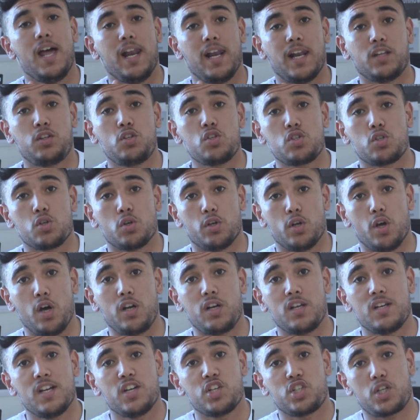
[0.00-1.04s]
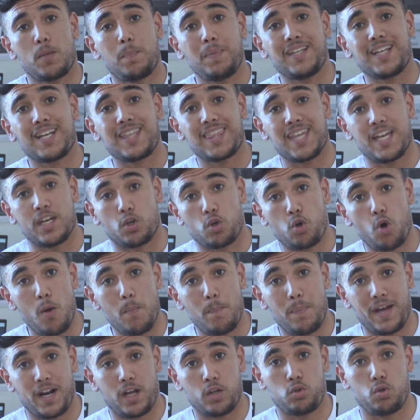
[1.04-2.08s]
لاديسيونور شابيتر الثاني
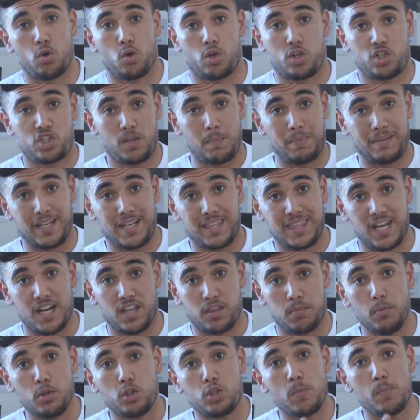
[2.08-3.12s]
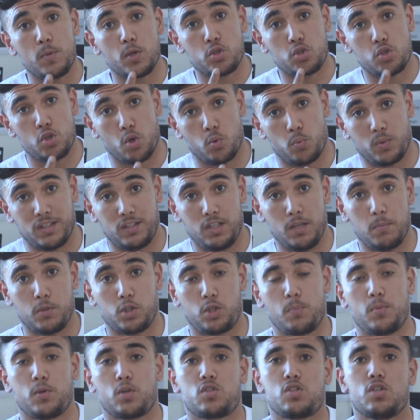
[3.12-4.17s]
كومباراتور شابيتر الثالث ملتيبلكسور ودي
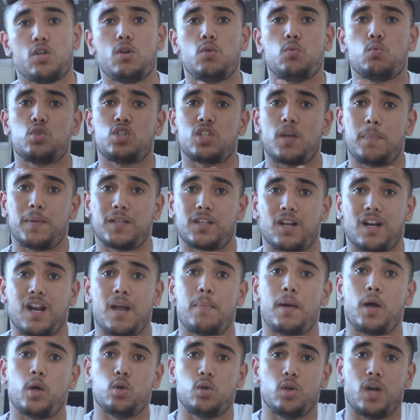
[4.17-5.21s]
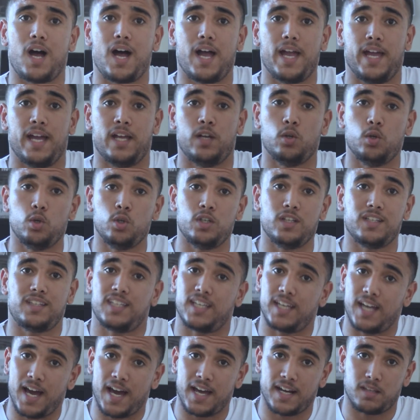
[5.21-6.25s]
ملتيبلكسور وشابيتر الرابع يو ان
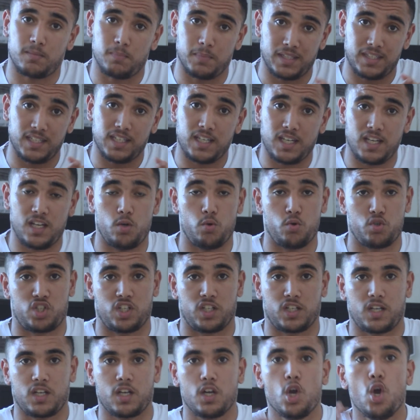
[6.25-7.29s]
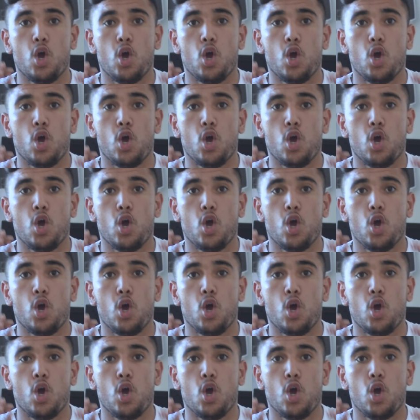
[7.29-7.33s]
يونيتي اريتميتيك اي لوجيك